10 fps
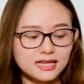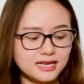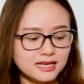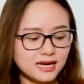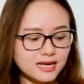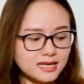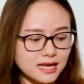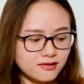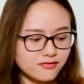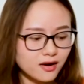thì cái
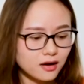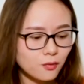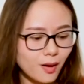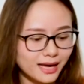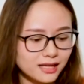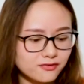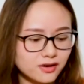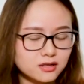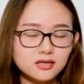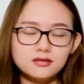thành phần ngoài thành
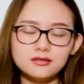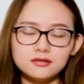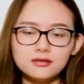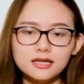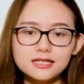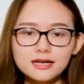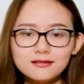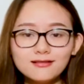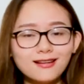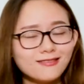phần dinh dưỡng ở
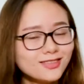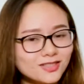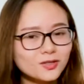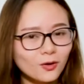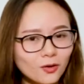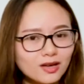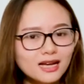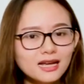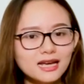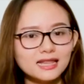trên rất là ấn tượng rồi á
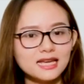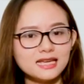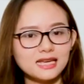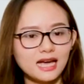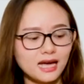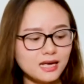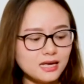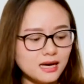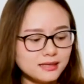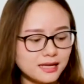thì
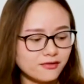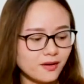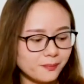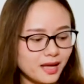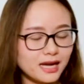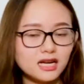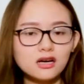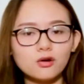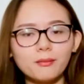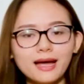cái sản phẩm này nó
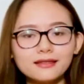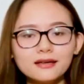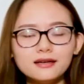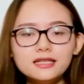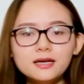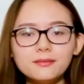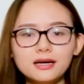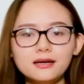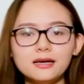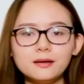còn mang tới cho
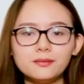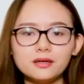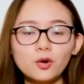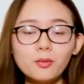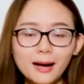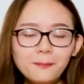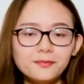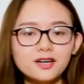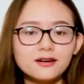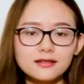mình cung cấp
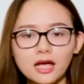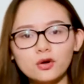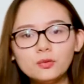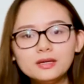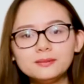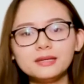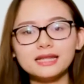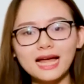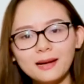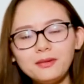cho cơ thể của mình
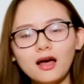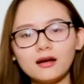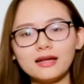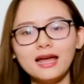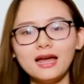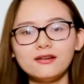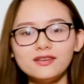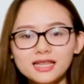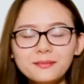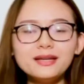18 loại
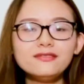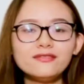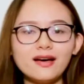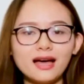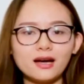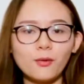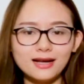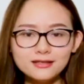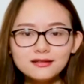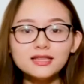vitamin và
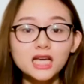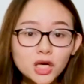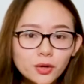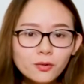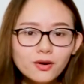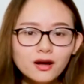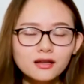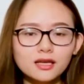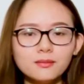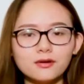khoáng chất thiết yếu
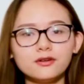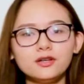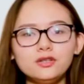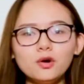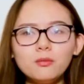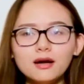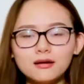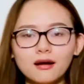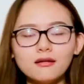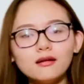thì mọi người hình dung á,
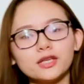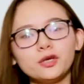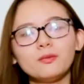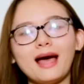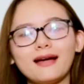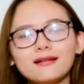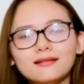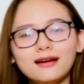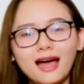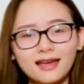có rất là nhiều bạn
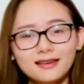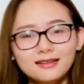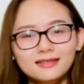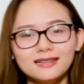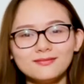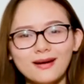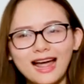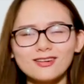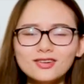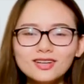gầy á, mà
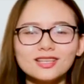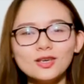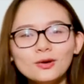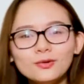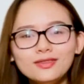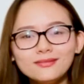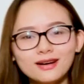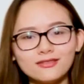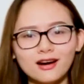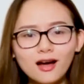ăn rất là nhiều nhưng
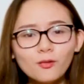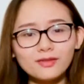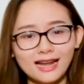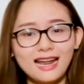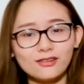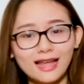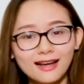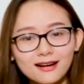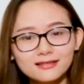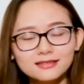mà vẫn không thể nào
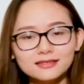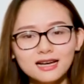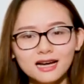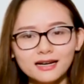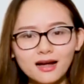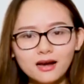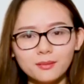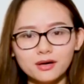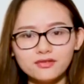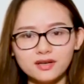tăng cân được đó là
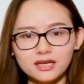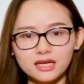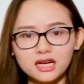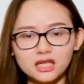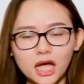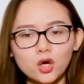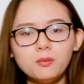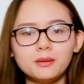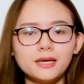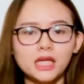bởi vì cơ thể của
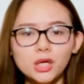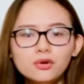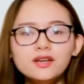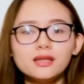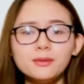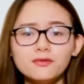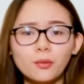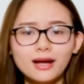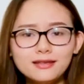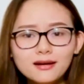mình bị thiếu vitamin và
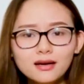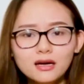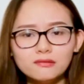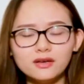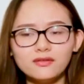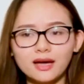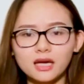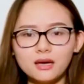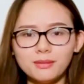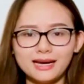khoáng chất vì vậy
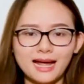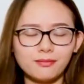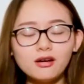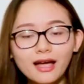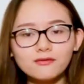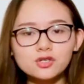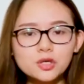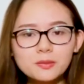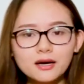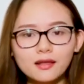khi mình nạp thức ăn vào
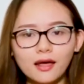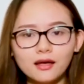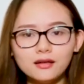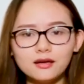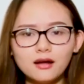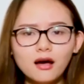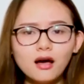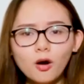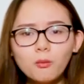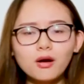trong cơ thể thì nó
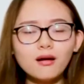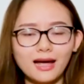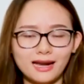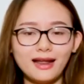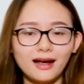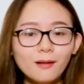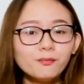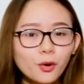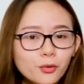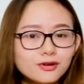không có khả năng hấp
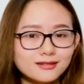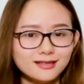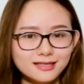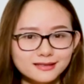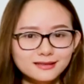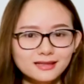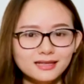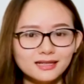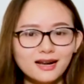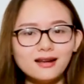thu được dinh dưỡng
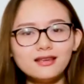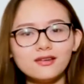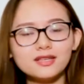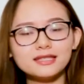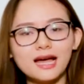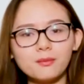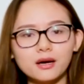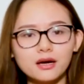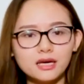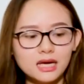đó là do vì sao mà
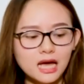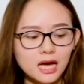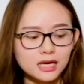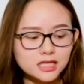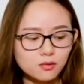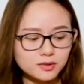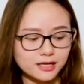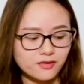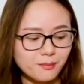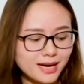khi trong
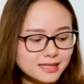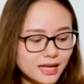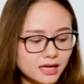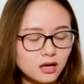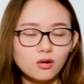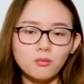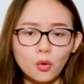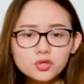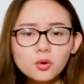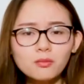sản phẩm mask này nó còn
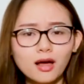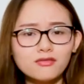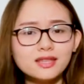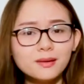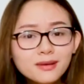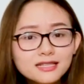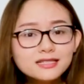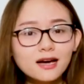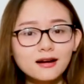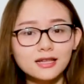bổ sung loại vitamin
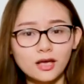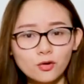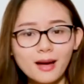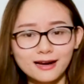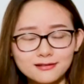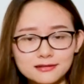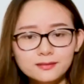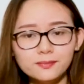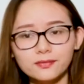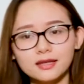cho cơ thể của bạn nữa
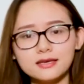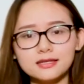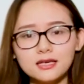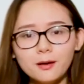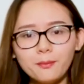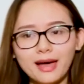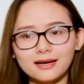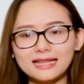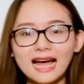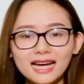thì sẽ giúp
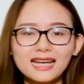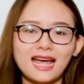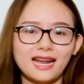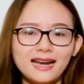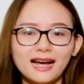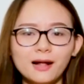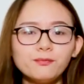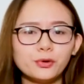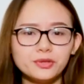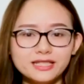bạn tăng cái khả năng
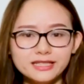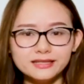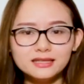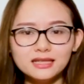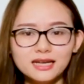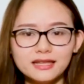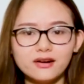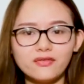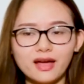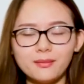hấp thụ dinh dưỡng
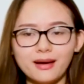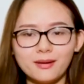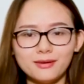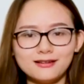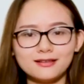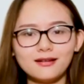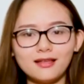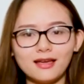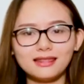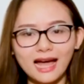nhờ vậy mà mình có
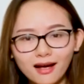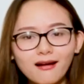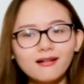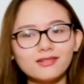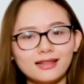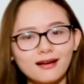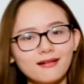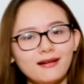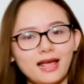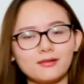thể tăng cân và tăng
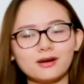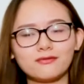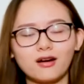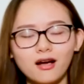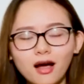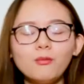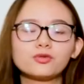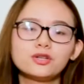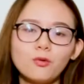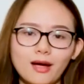cơ nạc mà vẫn có
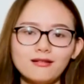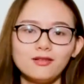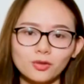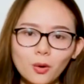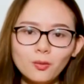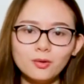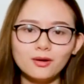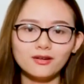một sức khỏe rất là tốt